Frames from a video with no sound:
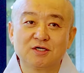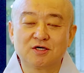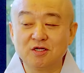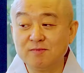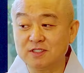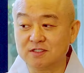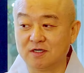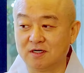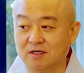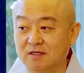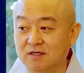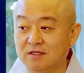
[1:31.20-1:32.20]

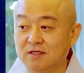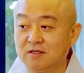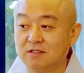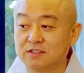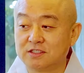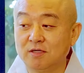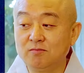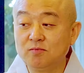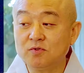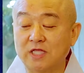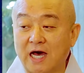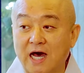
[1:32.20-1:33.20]
그러면서
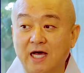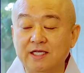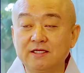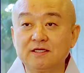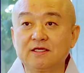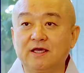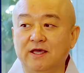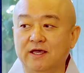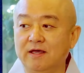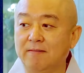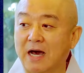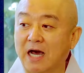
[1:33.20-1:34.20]
전부 다
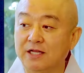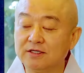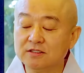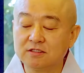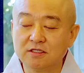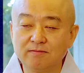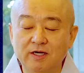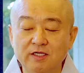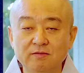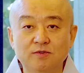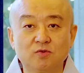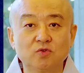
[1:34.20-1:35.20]
이렇게 많은
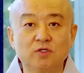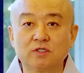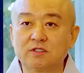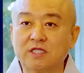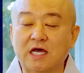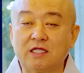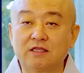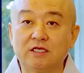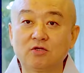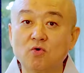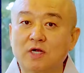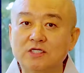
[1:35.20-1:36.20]
비구들을 다
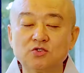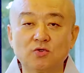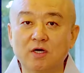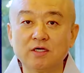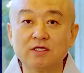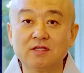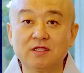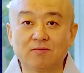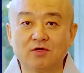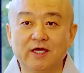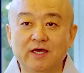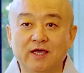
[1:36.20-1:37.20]
데리고 갈 수가 없기
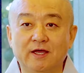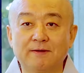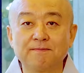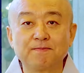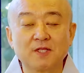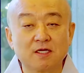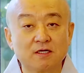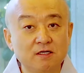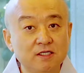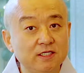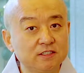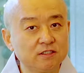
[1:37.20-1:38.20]
때문에
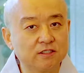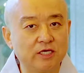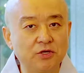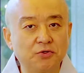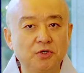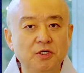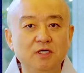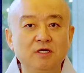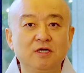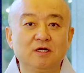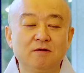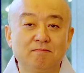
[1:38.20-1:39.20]
거기에서 계율을
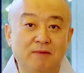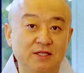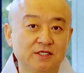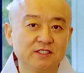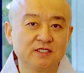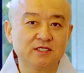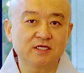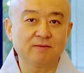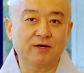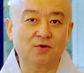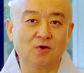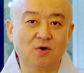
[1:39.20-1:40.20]
만드시는 게
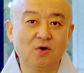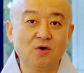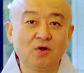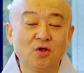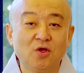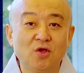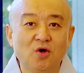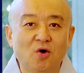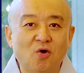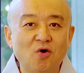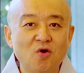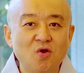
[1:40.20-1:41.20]
바로
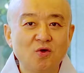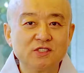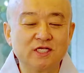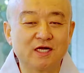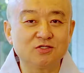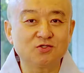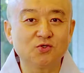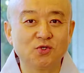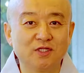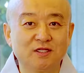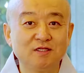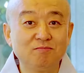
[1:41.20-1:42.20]
홀로 살 수
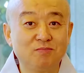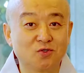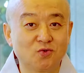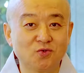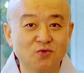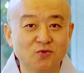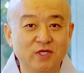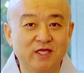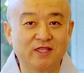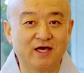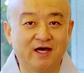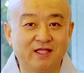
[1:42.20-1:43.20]
있는
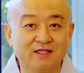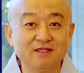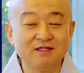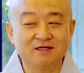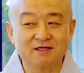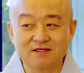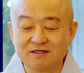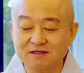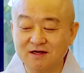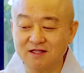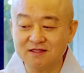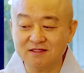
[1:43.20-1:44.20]
비구에 대한
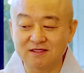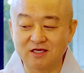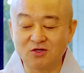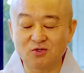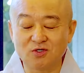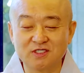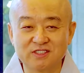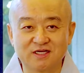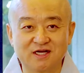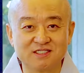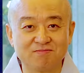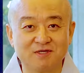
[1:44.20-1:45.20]
그러한 계율을
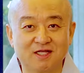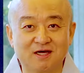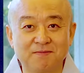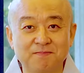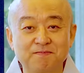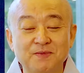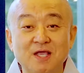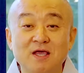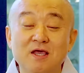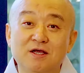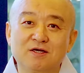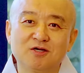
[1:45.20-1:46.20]
정하십니다.
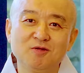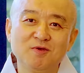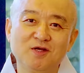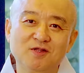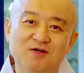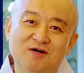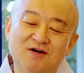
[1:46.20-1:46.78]
그러면